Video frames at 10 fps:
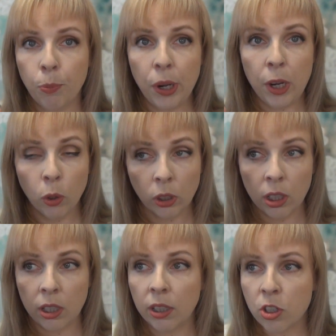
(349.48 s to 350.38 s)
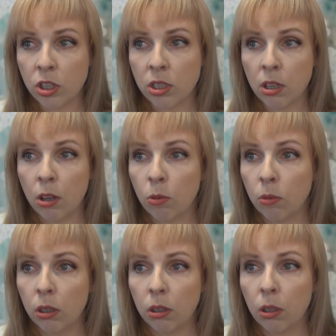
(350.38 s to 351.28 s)
пленкой, я даже не знаю,
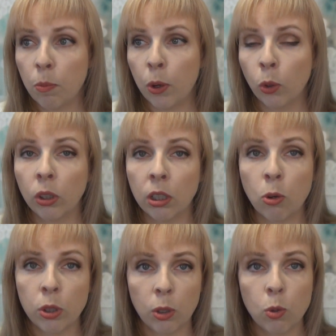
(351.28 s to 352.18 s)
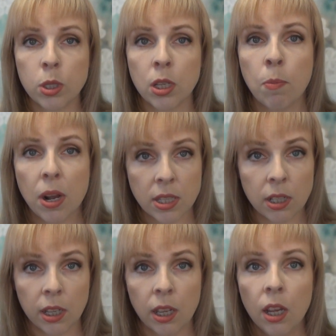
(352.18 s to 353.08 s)
не пленкой, какой-то такой
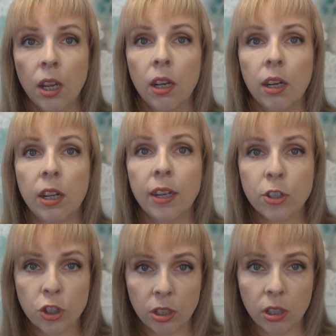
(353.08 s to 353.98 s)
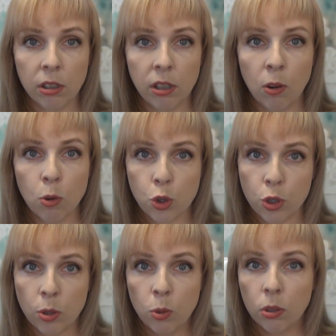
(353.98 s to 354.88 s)
замазкой лежит на
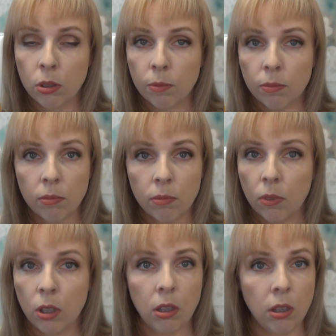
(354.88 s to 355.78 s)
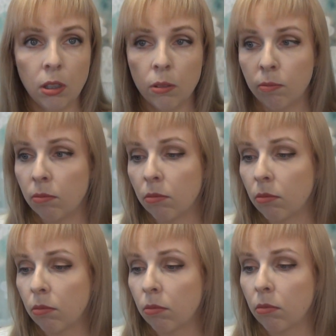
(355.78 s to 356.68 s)
коже рук и
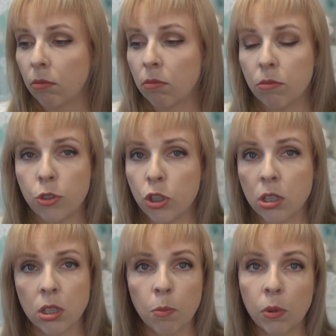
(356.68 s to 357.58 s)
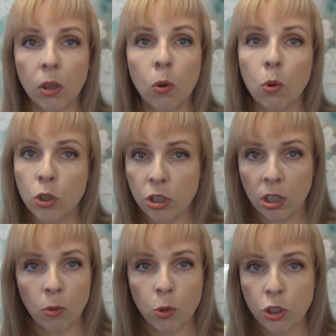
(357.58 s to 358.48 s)
честно, мне
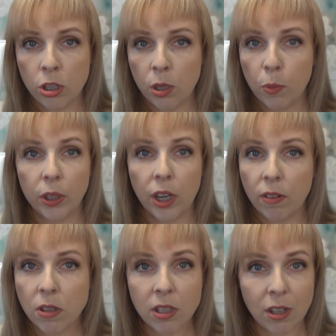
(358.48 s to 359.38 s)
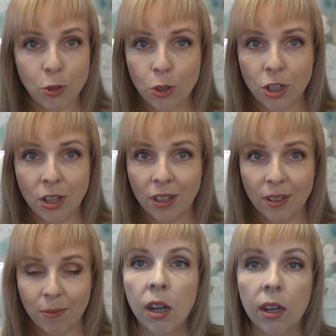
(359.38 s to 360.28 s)
очень и очень не понравилось это
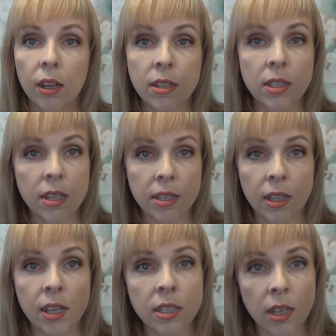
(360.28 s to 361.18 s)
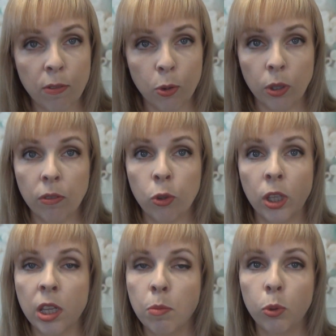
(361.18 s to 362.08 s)
ощущение. А, кстати, я оставлю его,
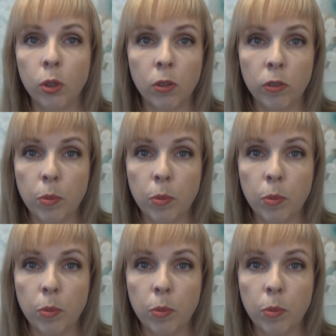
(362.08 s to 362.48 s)
я не буду